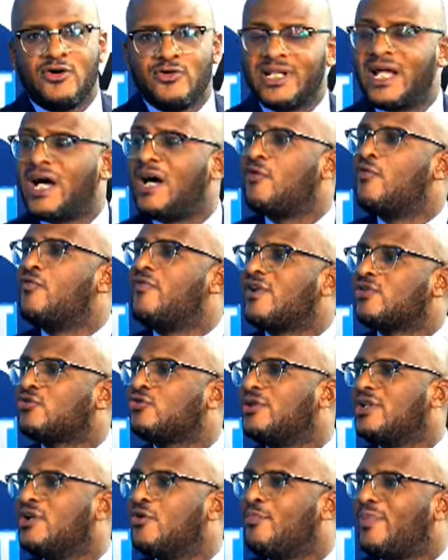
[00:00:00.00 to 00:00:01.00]
Qui on a
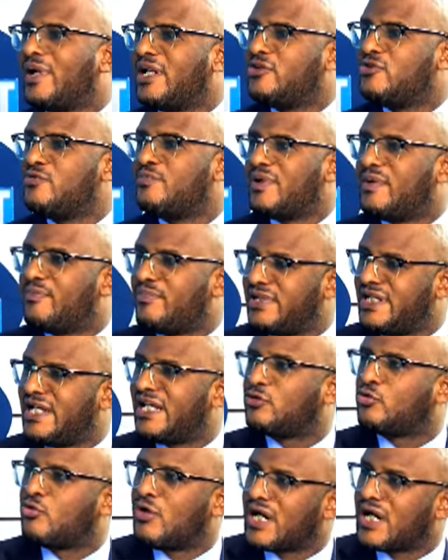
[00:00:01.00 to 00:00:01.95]
ovationné au Palais du Peuple